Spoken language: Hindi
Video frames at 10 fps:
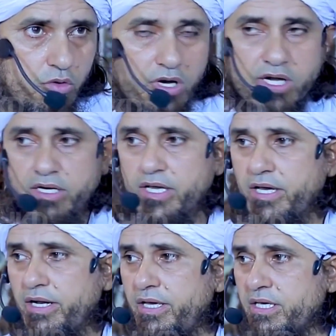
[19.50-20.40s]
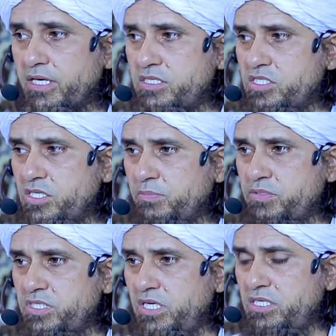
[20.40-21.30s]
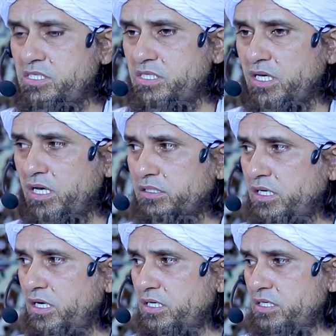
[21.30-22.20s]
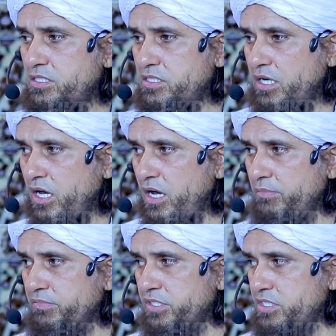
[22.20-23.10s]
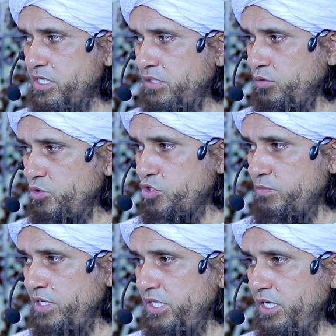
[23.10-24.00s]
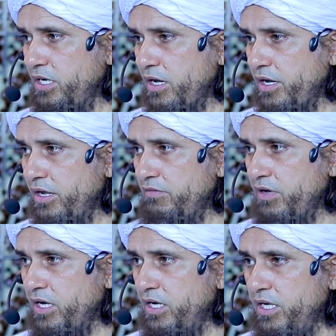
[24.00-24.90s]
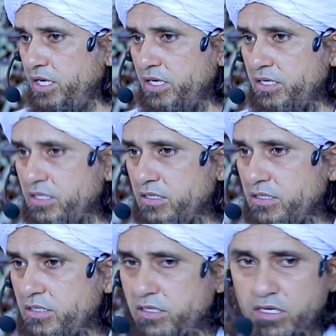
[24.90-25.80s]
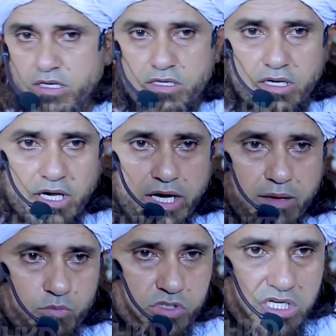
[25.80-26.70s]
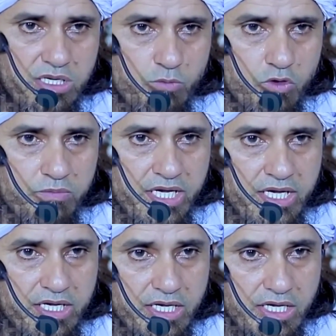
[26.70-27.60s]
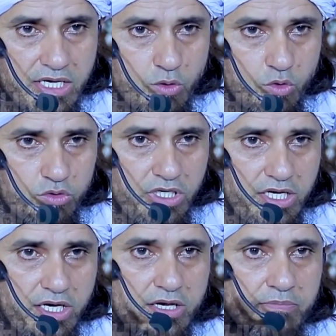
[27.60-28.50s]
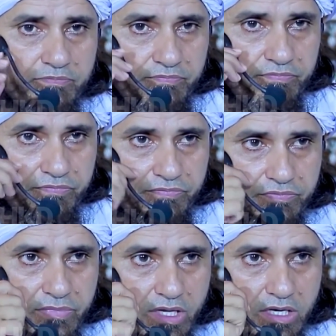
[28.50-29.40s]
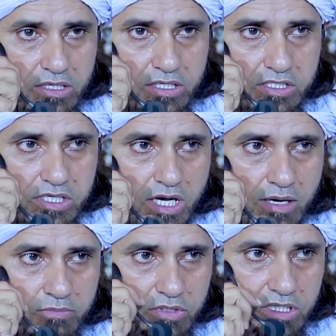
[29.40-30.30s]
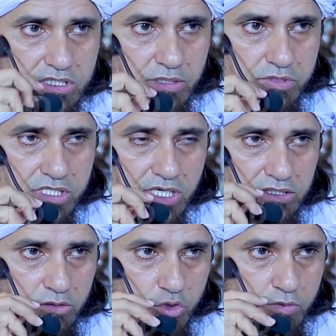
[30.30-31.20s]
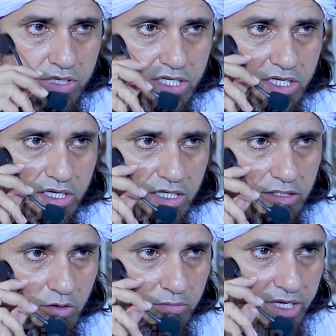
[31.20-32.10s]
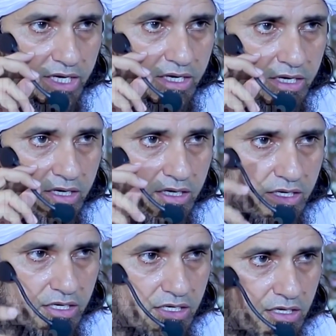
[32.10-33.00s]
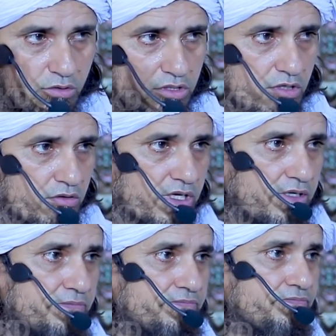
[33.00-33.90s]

कुरान कह रहे कि सबसे ज़्यादा इस्लाम से दुश्मनी करने वाले गैर मुस्लिमों में यहूदी हैं इस्लाम की सबसे ज़्यादा दुश्मनी किन के दिलों में है यहूदियों के